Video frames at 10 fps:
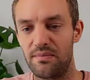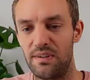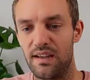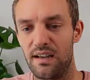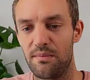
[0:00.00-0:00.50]

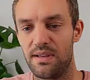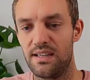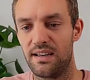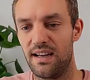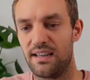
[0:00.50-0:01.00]
Ähm,
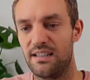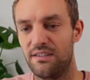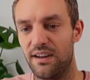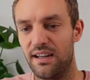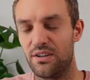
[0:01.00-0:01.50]
hier
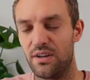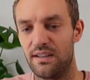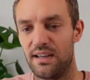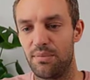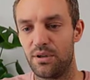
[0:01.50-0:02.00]
die Value, äh,
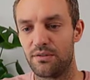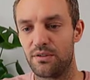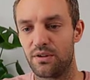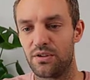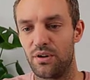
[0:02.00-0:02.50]
der Point of
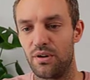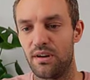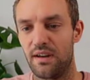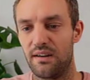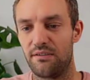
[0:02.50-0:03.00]

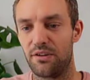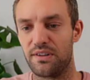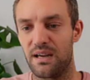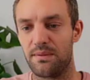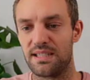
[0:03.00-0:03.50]
Control ähm, von
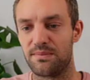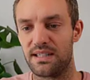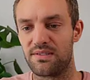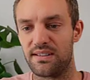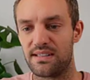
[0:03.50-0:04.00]
damals bei
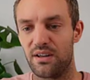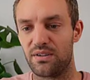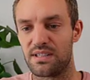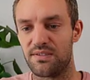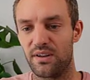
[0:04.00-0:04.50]

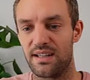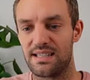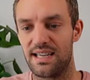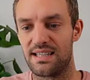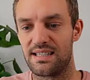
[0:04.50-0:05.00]

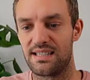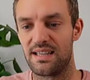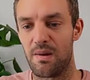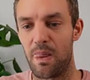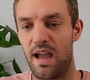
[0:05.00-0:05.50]
20.260,
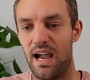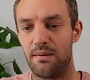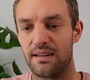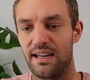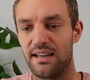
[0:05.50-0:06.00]

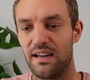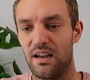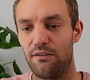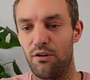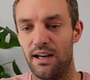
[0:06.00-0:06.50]
aber dann
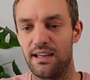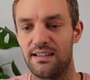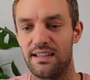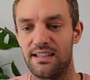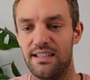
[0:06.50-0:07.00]
vor allen
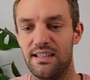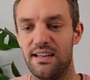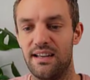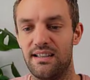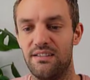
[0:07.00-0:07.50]
Dingen hier
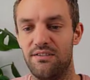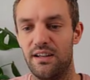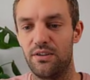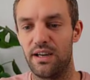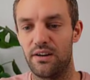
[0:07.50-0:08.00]
die
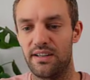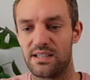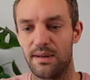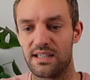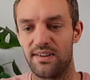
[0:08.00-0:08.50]
Value Areas
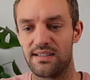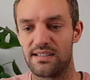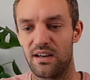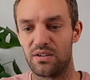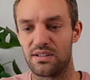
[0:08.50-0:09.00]
bei
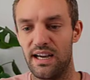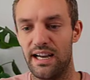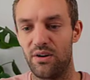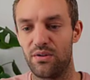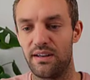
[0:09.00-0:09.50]

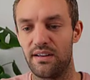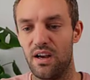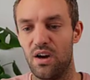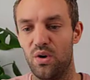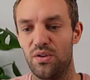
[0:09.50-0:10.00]
20.100
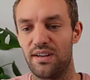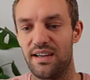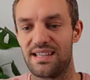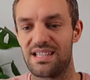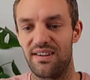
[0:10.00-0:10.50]
und
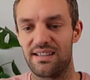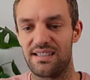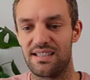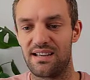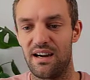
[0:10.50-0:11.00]

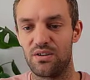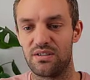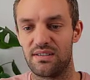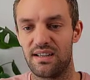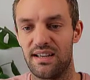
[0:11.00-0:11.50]

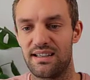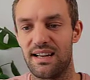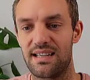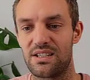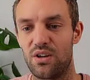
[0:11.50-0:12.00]
20.000.
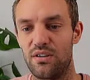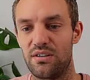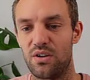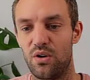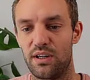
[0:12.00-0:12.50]
Das
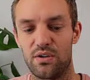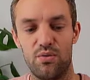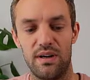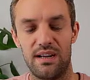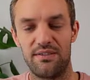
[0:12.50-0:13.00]
könnten
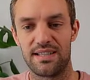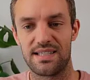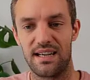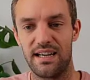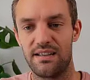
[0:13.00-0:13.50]
Korrekturlevels
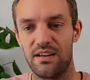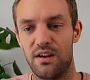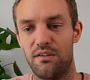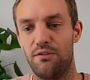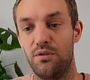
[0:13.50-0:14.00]
sein
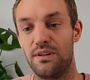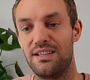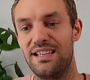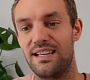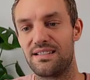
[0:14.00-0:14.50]
für
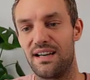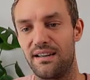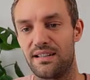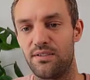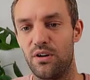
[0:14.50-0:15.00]
die nächste
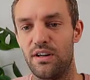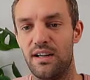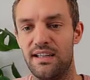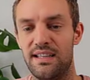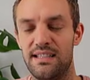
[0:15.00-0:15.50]

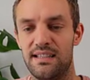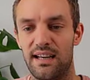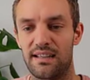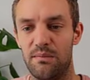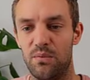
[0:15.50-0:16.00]
Handelswoche, nicht
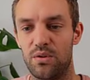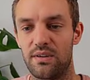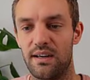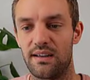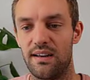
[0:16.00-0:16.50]
direkt am
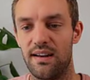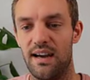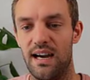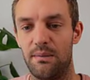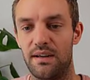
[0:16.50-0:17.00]
Montag,
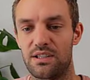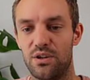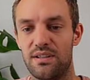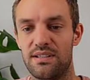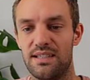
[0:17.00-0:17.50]
aber
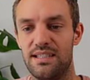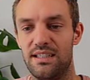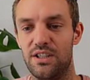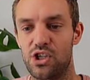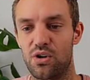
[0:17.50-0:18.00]
sollten sich hier
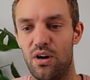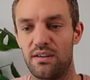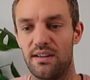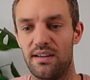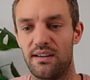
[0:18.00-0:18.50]
die
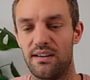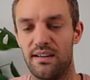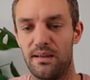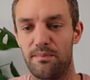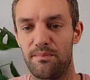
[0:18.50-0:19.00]
Short
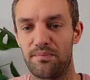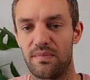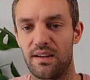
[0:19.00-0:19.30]
ähm,